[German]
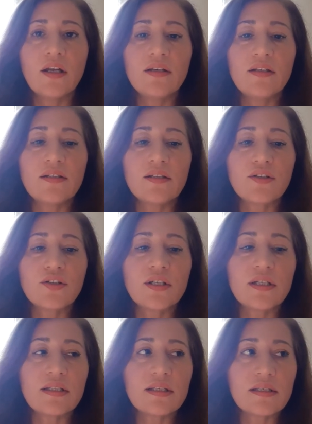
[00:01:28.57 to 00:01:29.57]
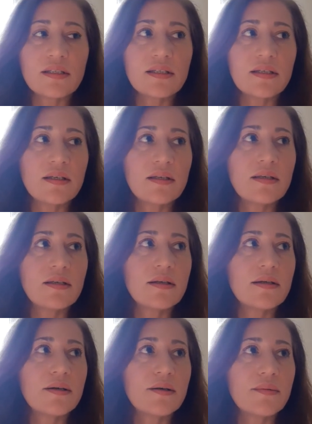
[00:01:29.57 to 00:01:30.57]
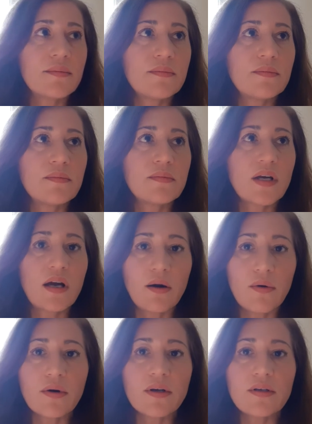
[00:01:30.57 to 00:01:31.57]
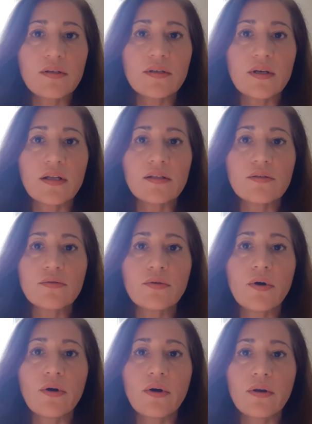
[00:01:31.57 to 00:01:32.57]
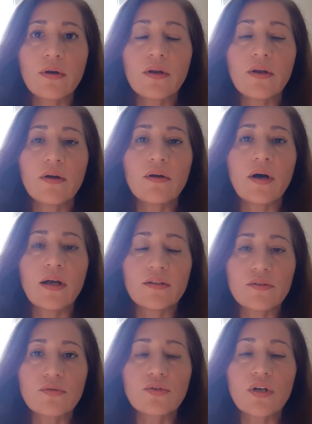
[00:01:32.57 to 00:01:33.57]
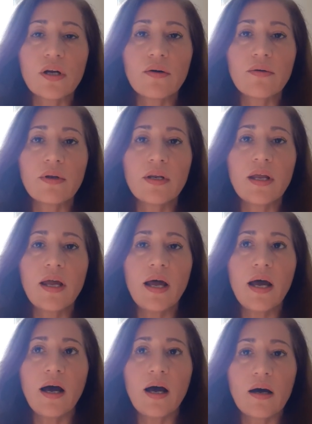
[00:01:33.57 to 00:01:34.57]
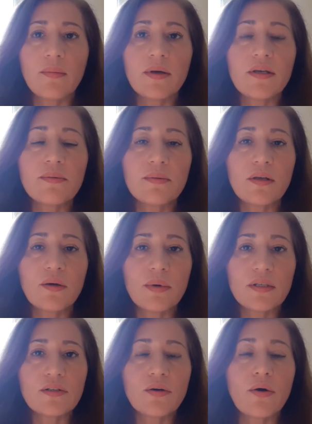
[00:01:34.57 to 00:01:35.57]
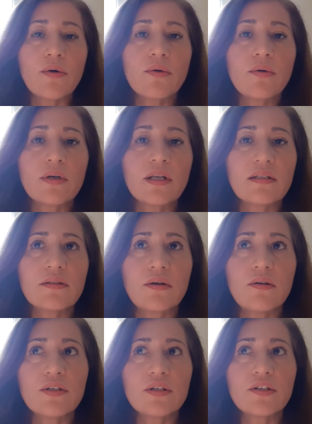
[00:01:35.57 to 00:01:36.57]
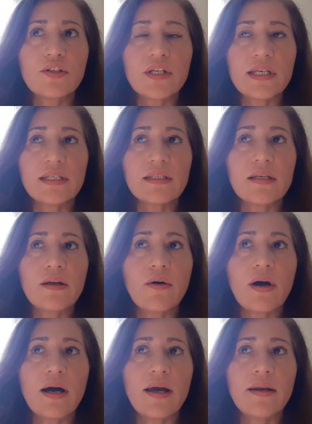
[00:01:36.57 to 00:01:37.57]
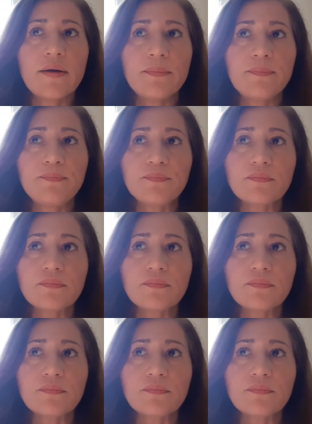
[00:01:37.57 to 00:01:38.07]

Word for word: Diese Geschichten sind äh, traurig anzuhören, anzuschauen, aber ich bin der Überzeugung, dass solche Geschichten auch einem